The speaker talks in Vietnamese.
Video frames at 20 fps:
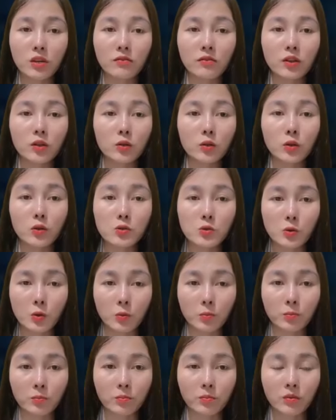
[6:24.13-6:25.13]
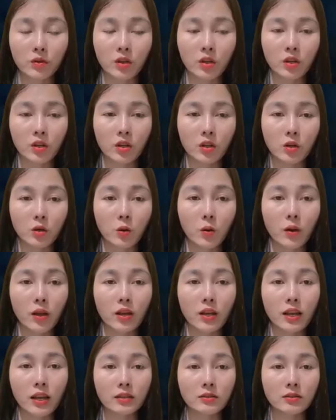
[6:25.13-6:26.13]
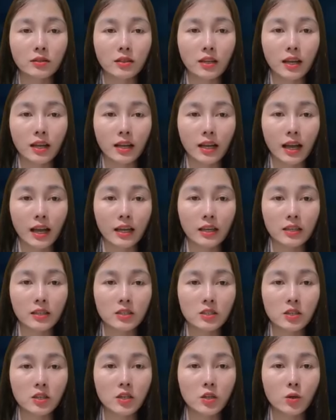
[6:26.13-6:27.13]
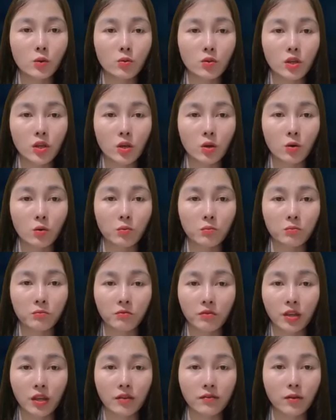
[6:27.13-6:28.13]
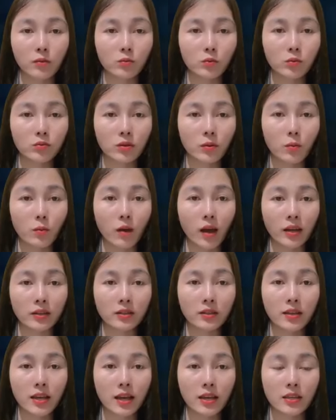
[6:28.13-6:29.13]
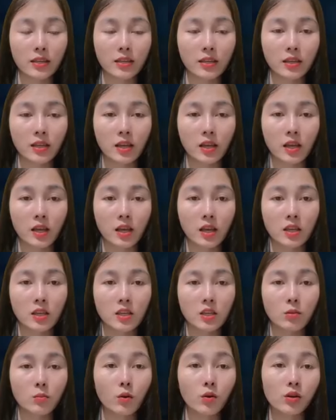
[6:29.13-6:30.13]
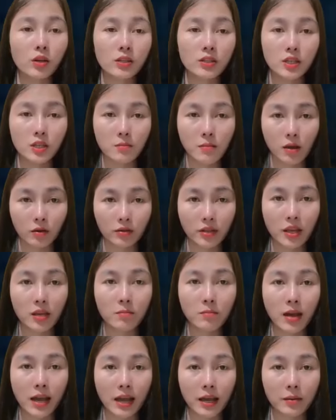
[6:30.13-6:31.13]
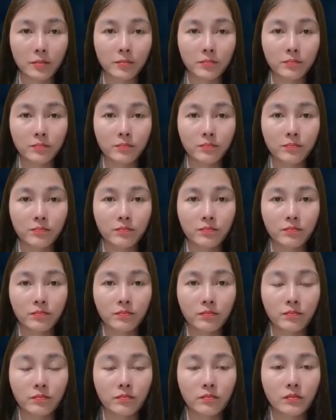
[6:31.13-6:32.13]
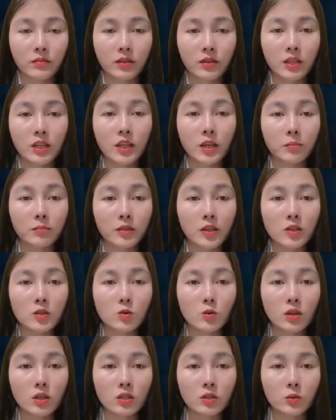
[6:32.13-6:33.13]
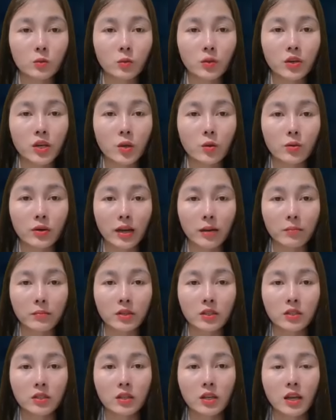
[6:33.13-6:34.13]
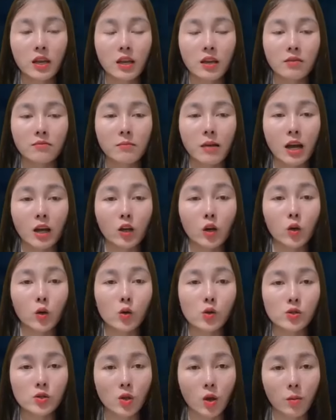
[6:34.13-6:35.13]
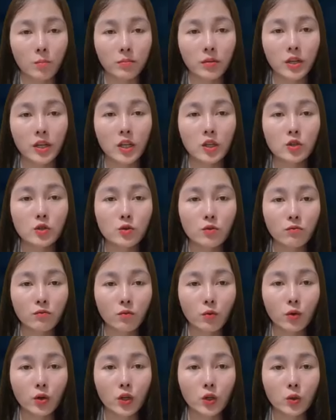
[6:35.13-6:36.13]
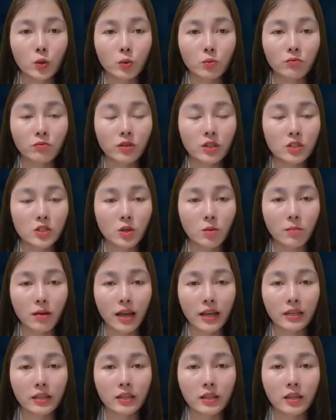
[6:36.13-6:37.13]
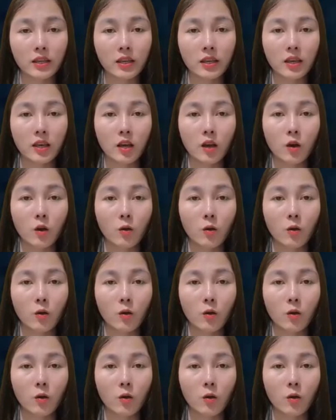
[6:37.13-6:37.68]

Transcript: Thế trước đây cô đã có chồng con gì chưa? Hay thằng Nghĩa là chồng đầu đấy? Xuân nhìn chồng mình đang cầm cụi quét dọn ngoài sân. Cô cũng không muốn nói chuyện riêng của mình cho người ngoài nên nhẹ nhàng lảng sang chuyện khác.